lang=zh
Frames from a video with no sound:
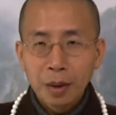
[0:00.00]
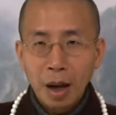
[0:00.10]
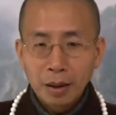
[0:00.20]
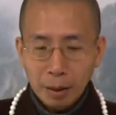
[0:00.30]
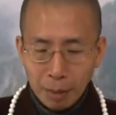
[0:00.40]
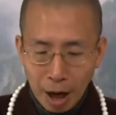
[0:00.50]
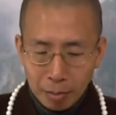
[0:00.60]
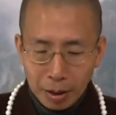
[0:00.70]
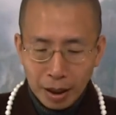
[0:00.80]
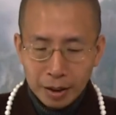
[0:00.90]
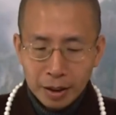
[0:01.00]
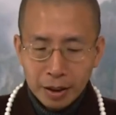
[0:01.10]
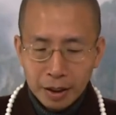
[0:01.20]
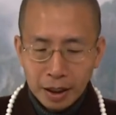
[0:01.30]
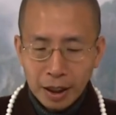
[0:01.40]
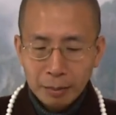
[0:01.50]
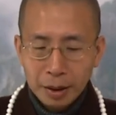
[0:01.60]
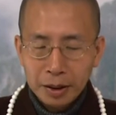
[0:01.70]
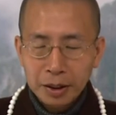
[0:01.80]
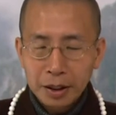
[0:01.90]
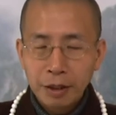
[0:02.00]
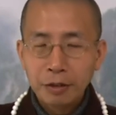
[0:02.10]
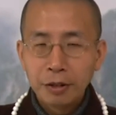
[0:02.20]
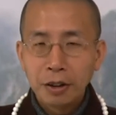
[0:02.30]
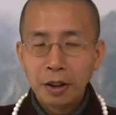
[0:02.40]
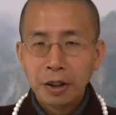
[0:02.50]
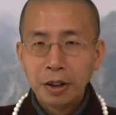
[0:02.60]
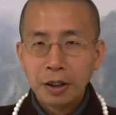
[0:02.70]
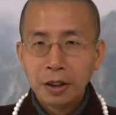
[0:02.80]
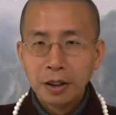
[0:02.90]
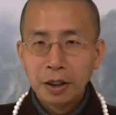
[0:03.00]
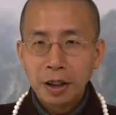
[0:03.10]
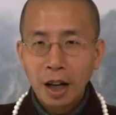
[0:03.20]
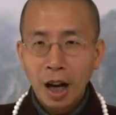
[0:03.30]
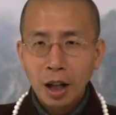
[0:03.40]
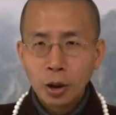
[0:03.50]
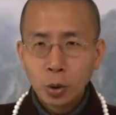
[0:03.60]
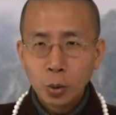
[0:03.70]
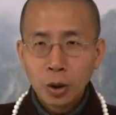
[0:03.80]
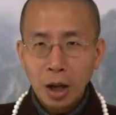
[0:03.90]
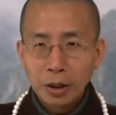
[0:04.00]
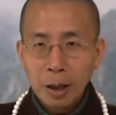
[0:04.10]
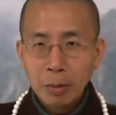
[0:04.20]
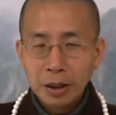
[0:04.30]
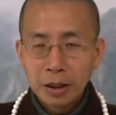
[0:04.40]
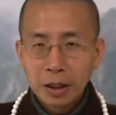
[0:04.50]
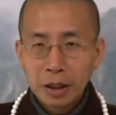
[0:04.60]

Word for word: 啊，在旁边给他们念佛，啊，助导他们